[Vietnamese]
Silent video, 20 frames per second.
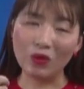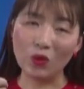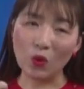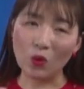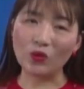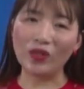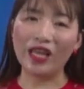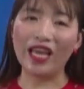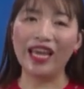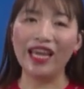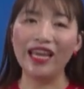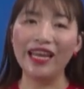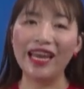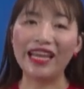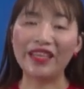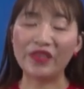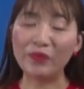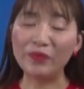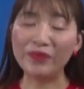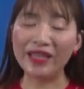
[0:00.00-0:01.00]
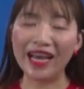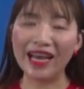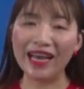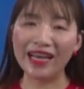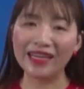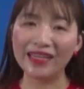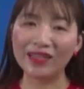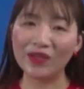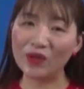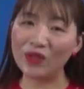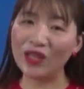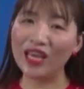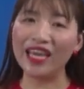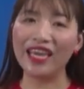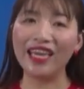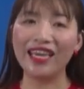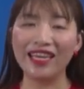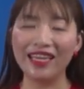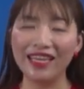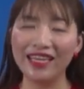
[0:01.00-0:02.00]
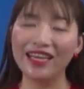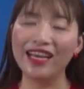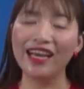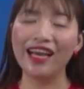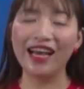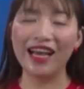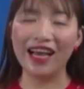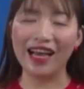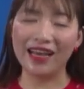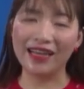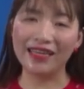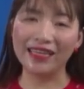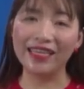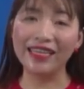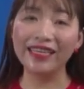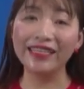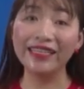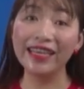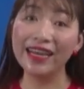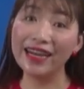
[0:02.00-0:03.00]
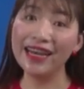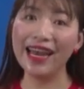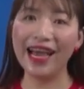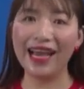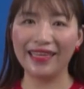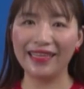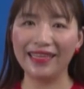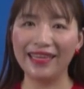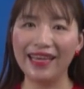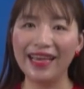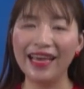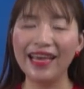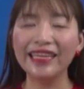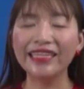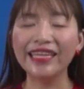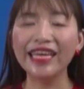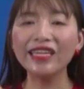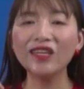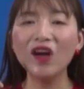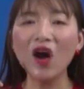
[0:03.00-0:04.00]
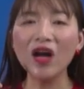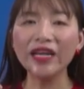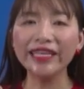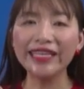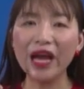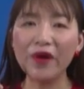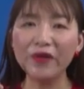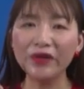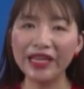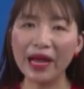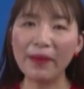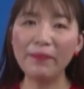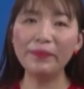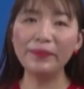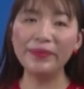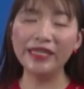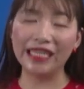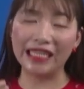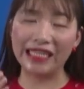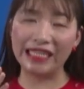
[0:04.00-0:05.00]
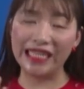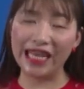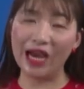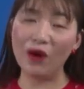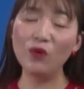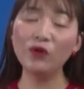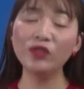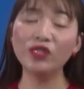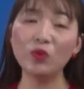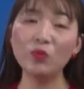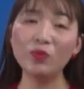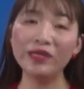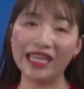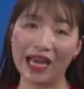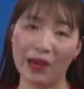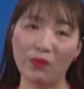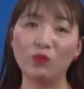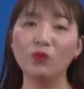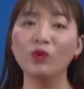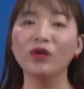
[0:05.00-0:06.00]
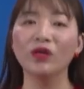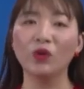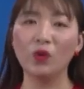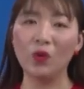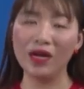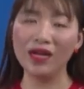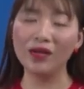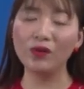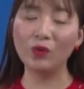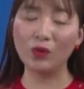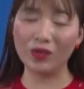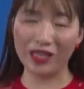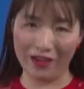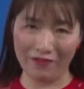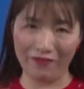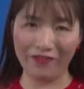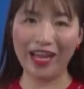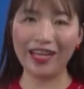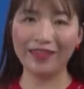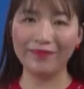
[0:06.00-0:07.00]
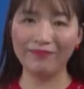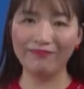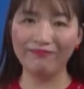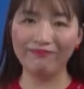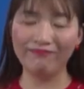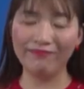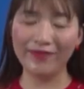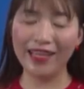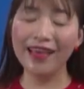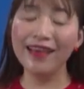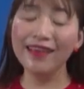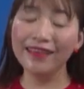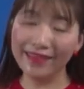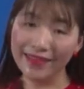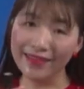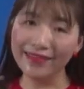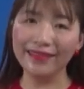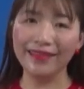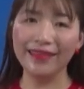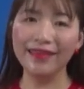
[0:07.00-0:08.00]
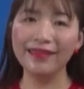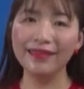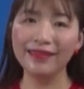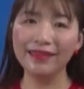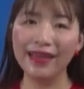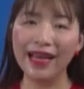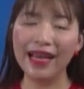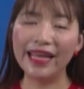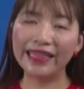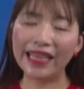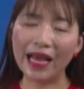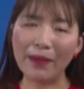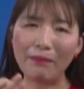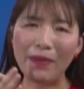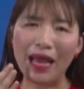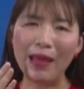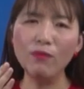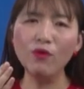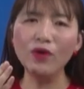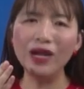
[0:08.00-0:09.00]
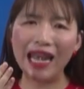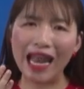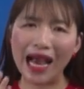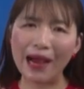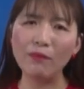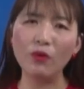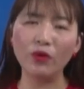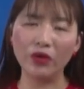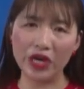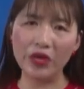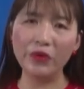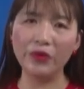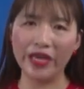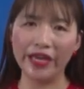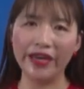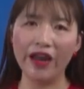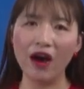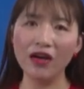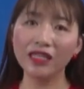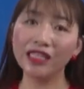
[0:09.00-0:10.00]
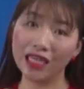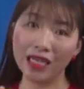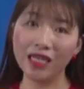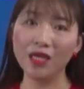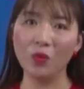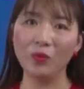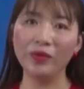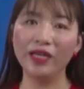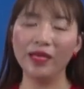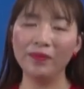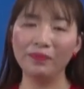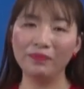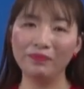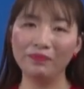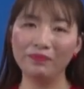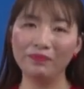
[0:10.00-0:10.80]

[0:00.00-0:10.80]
cụ thể là chúng ta có thể à, nhớ lại cái con dao găm được giấu trong cặp quần của, của thằng phát Dường như thằng bé muốn làm một điều gì đó rất khủng khiếp.